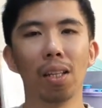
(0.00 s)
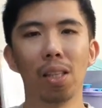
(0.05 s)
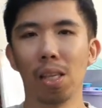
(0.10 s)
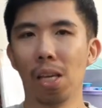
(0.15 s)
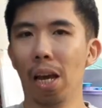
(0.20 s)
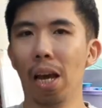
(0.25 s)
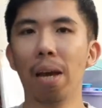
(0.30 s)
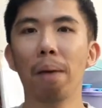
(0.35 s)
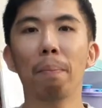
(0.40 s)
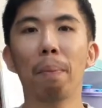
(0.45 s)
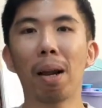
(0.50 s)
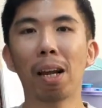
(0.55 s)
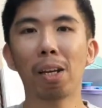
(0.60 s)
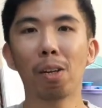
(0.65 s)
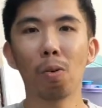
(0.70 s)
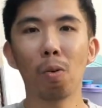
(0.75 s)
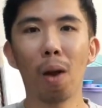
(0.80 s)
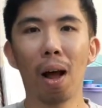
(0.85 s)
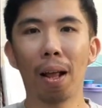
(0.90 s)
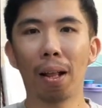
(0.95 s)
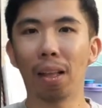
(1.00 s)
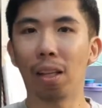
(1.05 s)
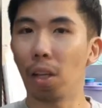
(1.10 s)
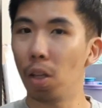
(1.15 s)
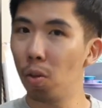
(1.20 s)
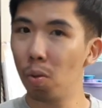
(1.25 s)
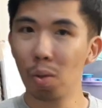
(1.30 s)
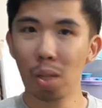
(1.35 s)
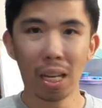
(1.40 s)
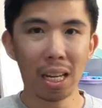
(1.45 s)
dia yang paling duluan,
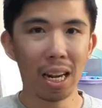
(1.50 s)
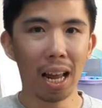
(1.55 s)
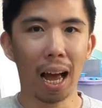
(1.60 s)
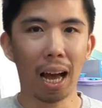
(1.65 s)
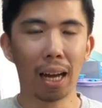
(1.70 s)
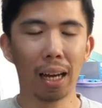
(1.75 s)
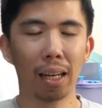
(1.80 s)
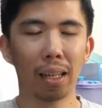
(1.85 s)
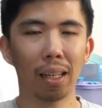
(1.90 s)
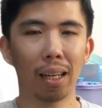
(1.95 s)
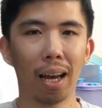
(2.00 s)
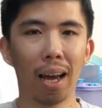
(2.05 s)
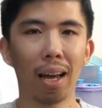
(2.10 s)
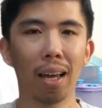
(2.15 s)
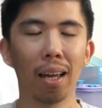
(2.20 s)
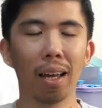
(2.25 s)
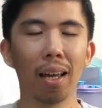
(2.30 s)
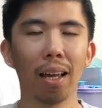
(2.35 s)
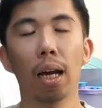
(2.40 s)
tentu tidak ya.